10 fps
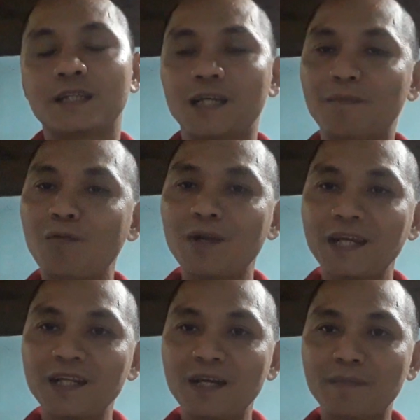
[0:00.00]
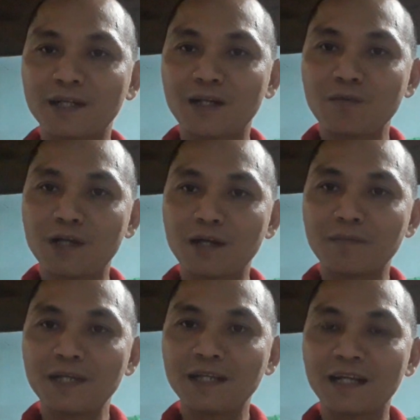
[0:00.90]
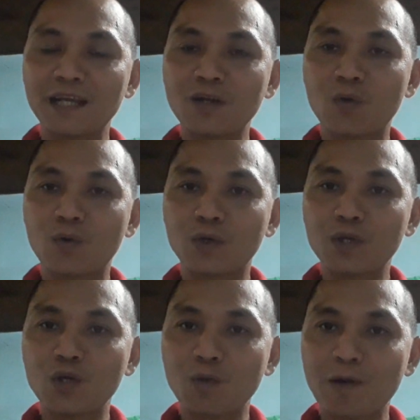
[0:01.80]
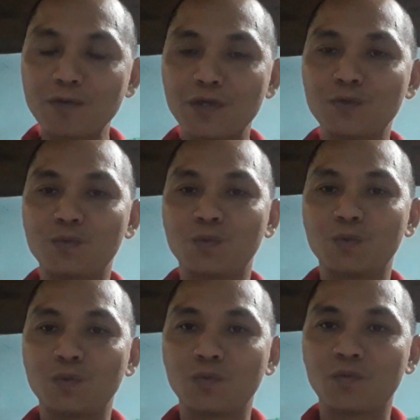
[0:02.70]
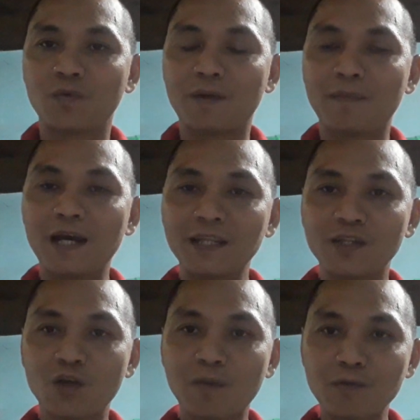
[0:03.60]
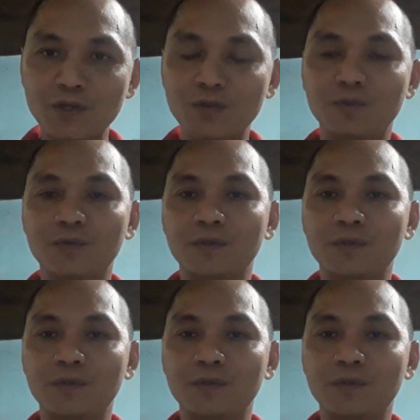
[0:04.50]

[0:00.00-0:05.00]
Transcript: thì bóng led đó mình không cần biết là cái nguồn nó vô bao nhiêu và mát vô bao nhiêu